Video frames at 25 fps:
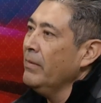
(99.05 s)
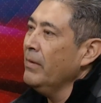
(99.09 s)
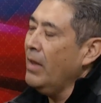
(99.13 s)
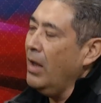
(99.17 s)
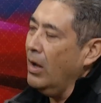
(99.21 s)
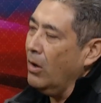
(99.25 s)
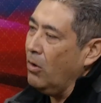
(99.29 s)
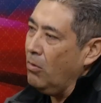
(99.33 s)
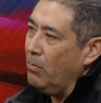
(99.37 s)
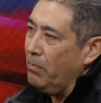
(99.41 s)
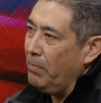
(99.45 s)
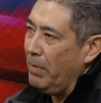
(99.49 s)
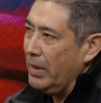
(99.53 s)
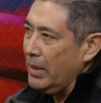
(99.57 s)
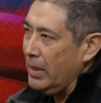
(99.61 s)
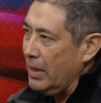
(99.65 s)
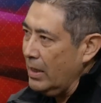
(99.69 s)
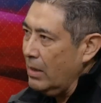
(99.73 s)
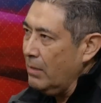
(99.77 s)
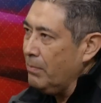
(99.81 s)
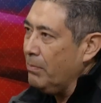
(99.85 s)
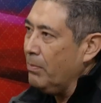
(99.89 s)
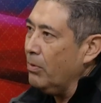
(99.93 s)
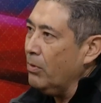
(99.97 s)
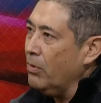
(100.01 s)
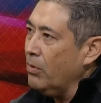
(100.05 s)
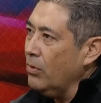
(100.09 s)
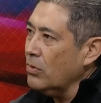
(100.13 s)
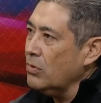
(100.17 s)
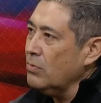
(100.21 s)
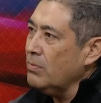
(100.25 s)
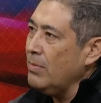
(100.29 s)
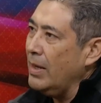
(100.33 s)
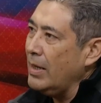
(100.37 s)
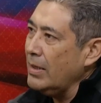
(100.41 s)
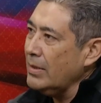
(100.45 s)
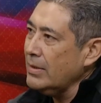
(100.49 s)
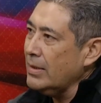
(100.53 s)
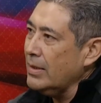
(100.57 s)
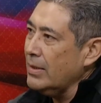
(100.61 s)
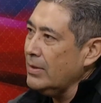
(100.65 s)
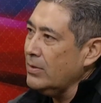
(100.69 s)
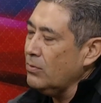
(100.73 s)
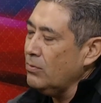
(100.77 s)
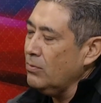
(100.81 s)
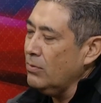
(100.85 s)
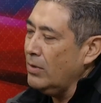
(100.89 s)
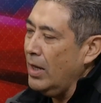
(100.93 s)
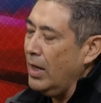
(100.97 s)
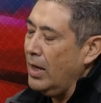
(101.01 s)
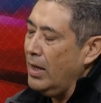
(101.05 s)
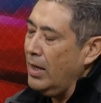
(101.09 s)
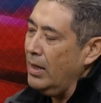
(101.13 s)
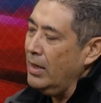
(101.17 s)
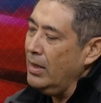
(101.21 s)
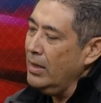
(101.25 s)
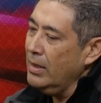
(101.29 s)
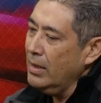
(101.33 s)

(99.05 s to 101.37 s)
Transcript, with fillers: acompañada por dos más, que es una